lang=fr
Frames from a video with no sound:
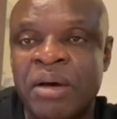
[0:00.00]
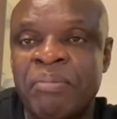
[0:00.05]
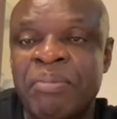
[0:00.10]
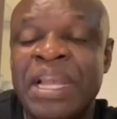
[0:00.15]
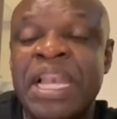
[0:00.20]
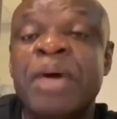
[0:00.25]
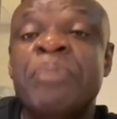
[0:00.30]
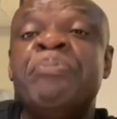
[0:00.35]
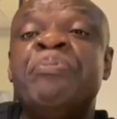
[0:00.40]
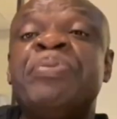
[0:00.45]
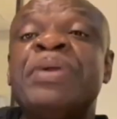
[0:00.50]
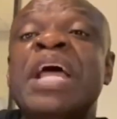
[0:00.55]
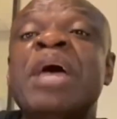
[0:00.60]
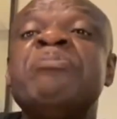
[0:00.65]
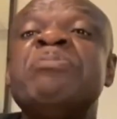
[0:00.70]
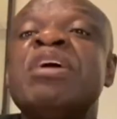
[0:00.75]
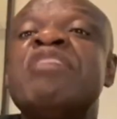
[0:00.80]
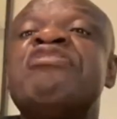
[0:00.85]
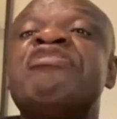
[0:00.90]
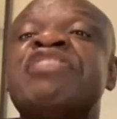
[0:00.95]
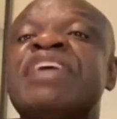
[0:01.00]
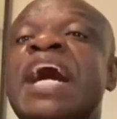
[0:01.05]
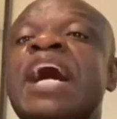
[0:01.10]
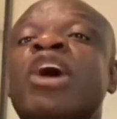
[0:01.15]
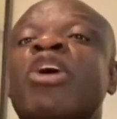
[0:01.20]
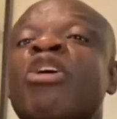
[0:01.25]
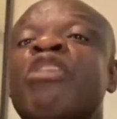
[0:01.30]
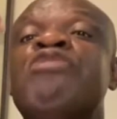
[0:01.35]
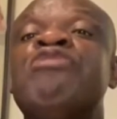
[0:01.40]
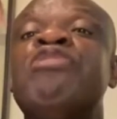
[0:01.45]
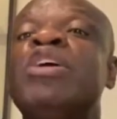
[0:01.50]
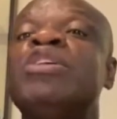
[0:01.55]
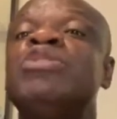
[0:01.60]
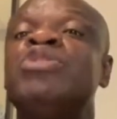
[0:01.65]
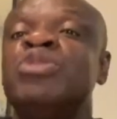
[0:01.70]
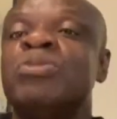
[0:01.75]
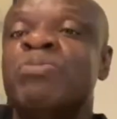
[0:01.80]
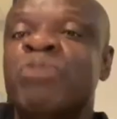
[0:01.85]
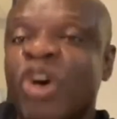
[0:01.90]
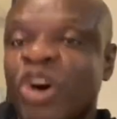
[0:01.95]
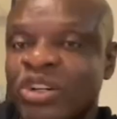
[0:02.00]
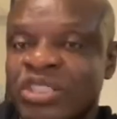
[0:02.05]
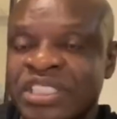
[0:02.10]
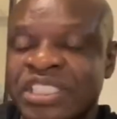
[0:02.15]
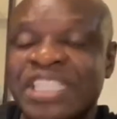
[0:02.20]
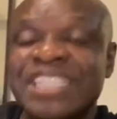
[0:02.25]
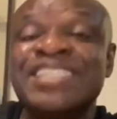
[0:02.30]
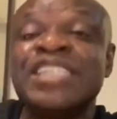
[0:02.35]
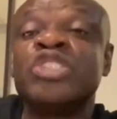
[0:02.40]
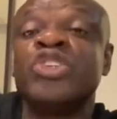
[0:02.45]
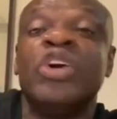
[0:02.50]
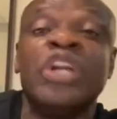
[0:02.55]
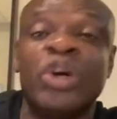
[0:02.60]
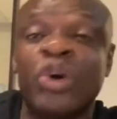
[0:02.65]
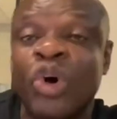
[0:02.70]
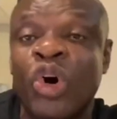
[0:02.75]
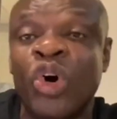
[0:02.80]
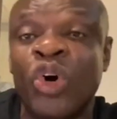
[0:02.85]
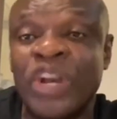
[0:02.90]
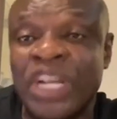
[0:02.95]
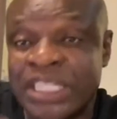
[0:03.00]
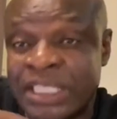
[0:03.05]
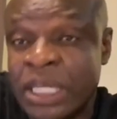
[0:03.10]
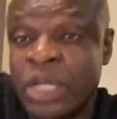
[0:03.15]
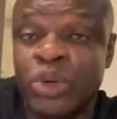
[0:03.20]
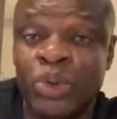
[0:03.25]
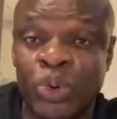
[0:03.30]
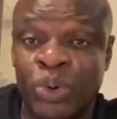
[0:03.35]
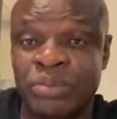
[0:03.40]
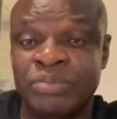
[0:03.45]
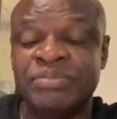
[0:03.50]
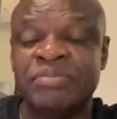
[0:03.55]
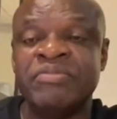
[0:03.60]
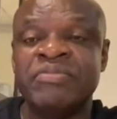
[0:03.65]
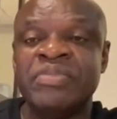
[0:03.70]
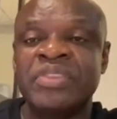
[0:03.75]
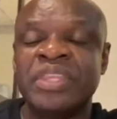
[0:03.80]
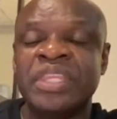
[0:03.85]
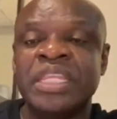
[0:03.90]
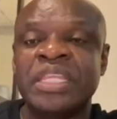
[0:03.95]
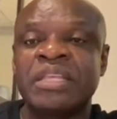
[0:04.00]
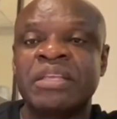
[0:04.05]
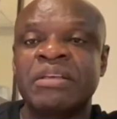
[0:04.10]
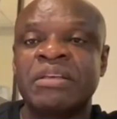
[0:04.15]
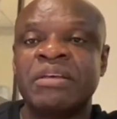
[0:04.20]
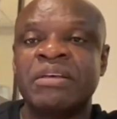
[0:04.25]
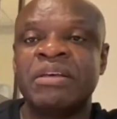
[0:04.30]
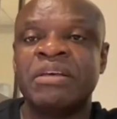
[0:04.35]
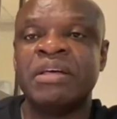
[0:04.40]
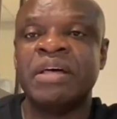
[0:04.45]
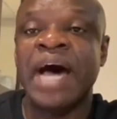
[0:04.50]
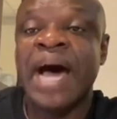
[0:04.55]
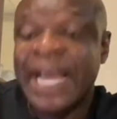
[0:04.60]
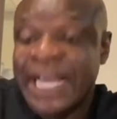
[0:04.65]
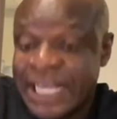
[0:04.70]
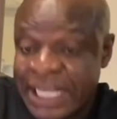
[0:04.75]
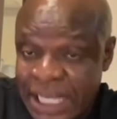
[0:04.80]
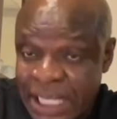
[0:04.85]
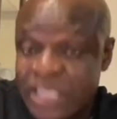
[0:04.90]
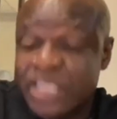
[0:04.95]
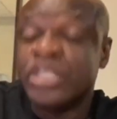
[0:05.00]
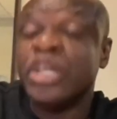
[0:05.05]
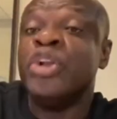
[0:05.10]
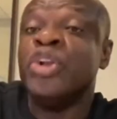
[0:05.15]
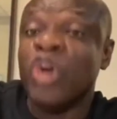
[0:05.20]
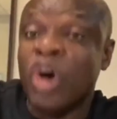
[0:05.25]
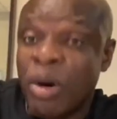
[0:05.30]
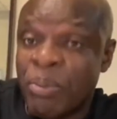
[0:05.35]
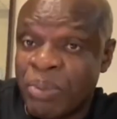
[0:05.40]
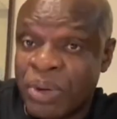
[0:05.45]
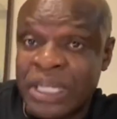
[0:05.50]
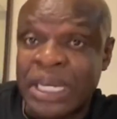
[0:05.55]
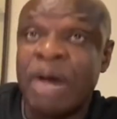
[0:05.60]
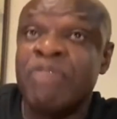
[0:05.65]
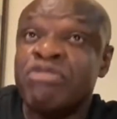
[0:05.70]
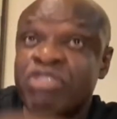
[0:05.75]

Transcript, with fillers: Mais les premiers francophones du monde, ce sont les Congolais, c'est nous. En guise de nombre, quand